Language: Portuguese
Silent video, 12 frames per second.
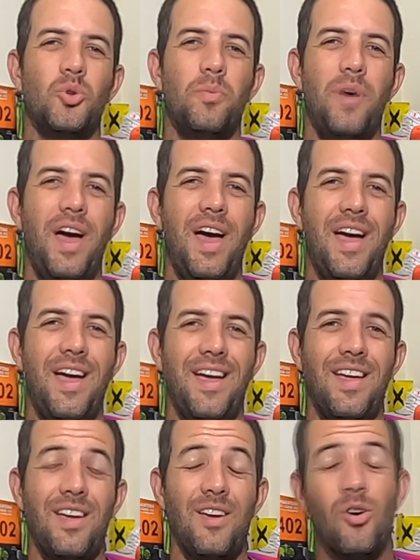tudo
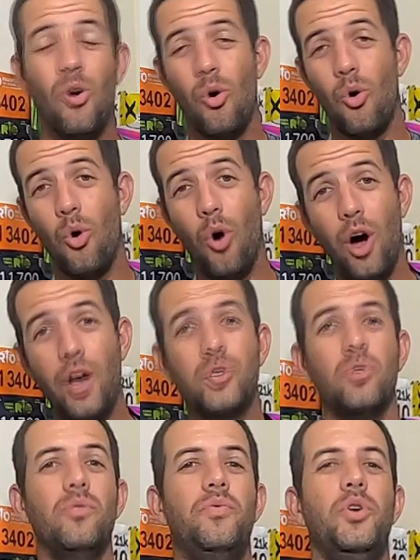bem?
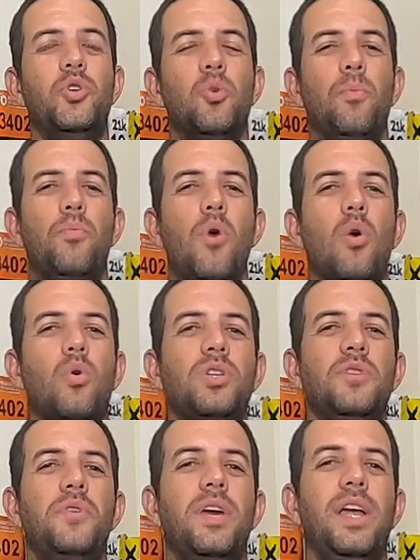Hoje um vídeo um pouco
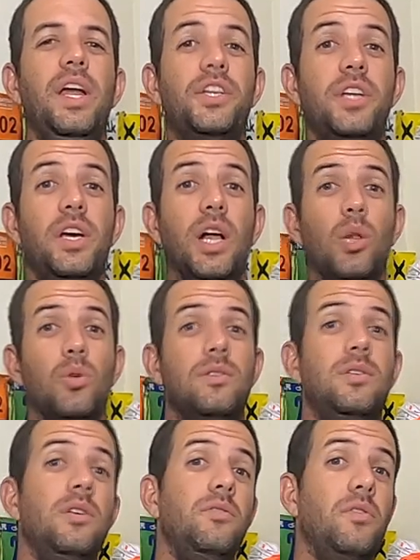diferente,
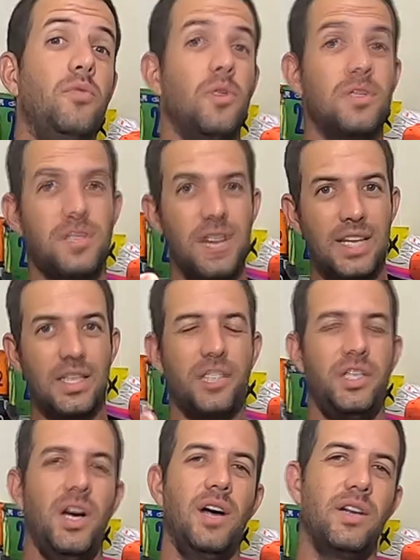inclusive você que está
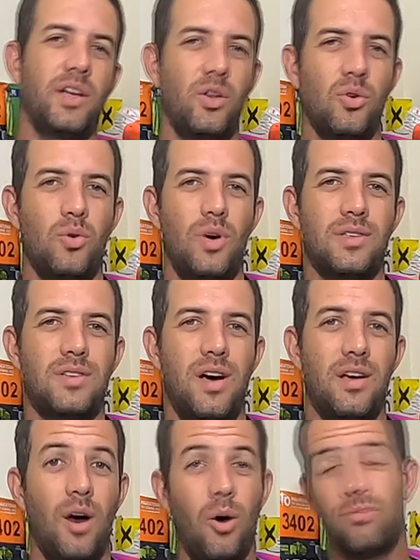chegando aqui no nosso
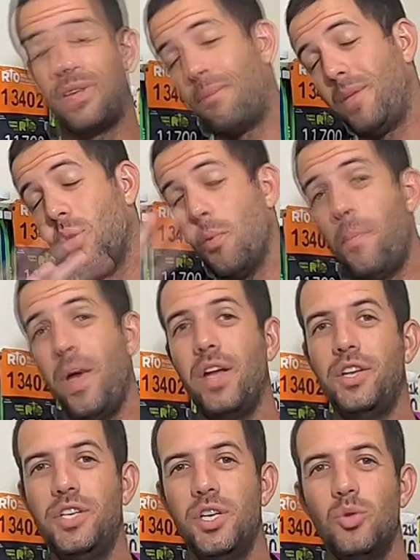canal está meio
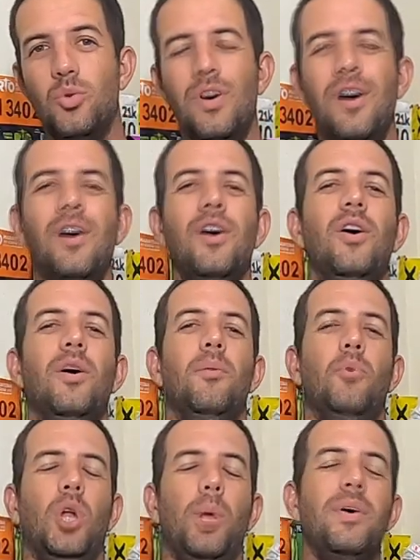perdido.
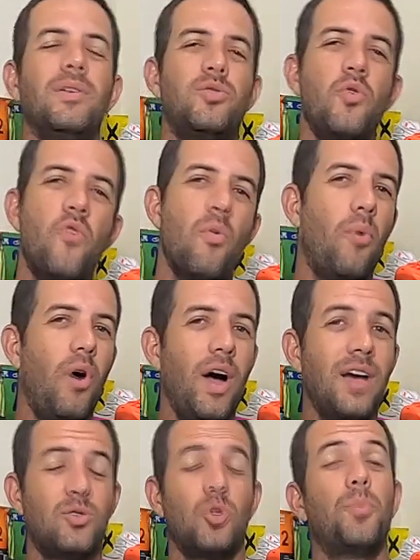Meu nome é Silvio
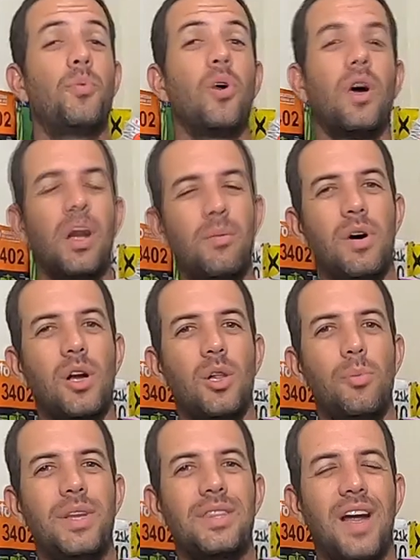Boia, sou do programa
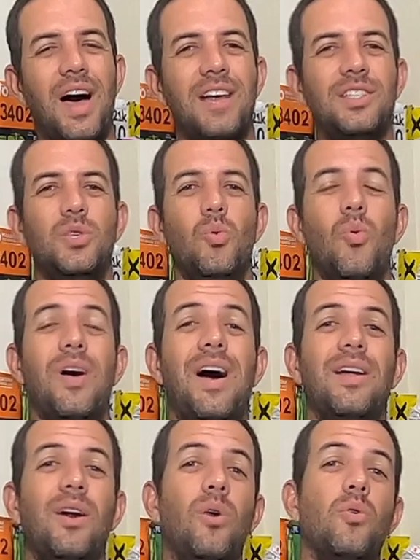Quilometragem, um
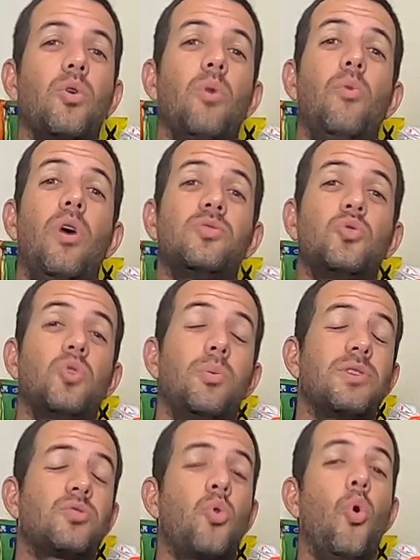canal que eu mostro
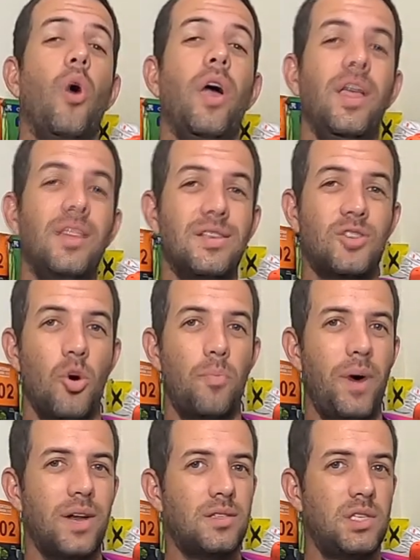sobre as corridas que eu
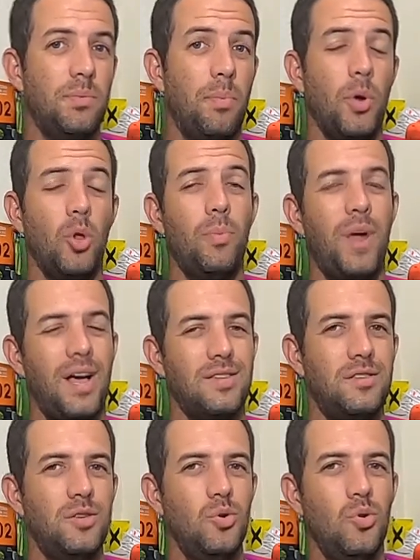participo pelo
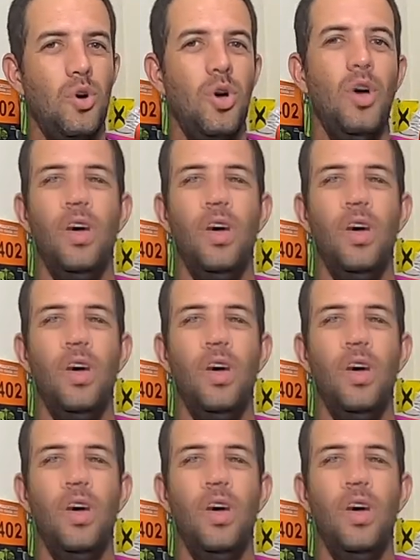Brasil,